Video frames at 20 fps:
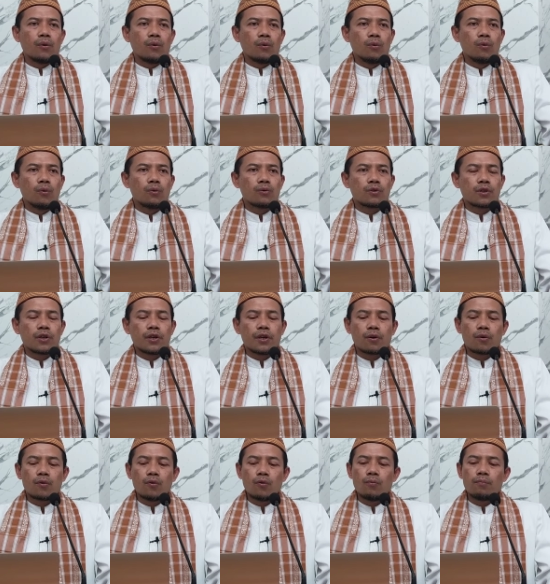
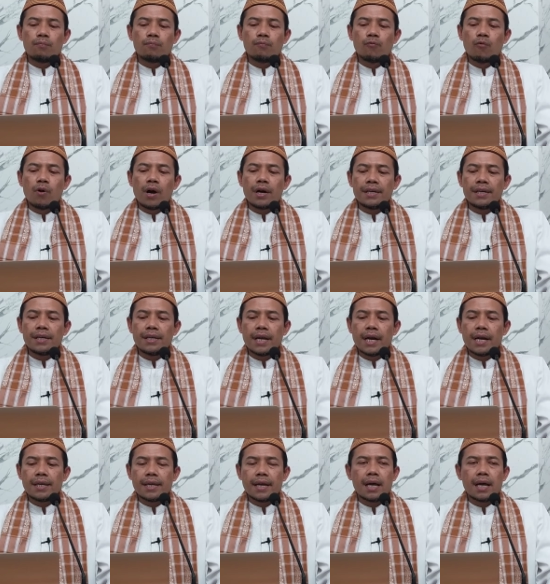أوصيكم
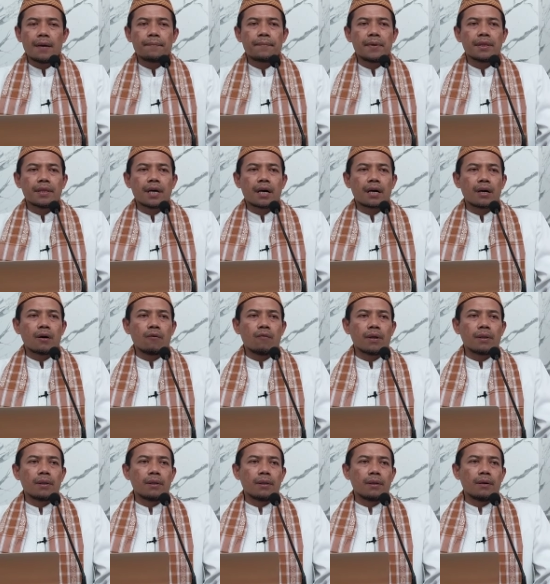وإياي
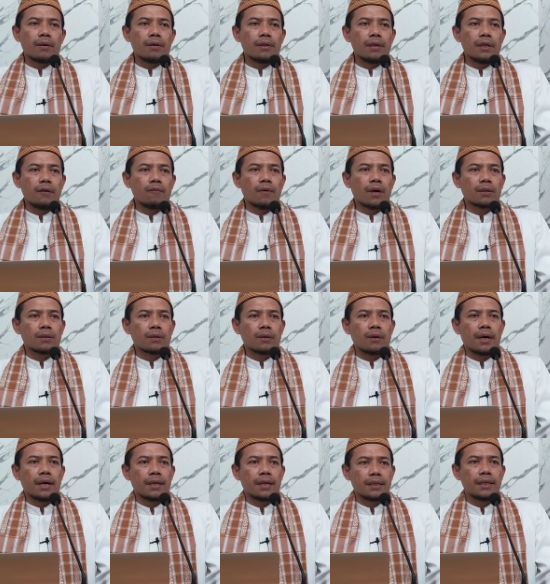بتقوى الله
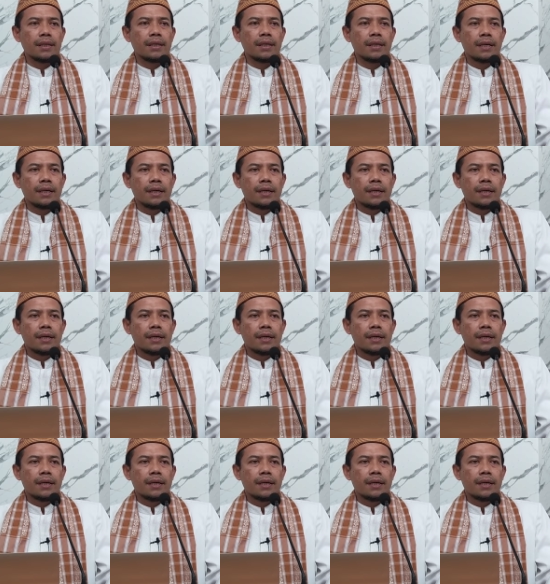وطاعته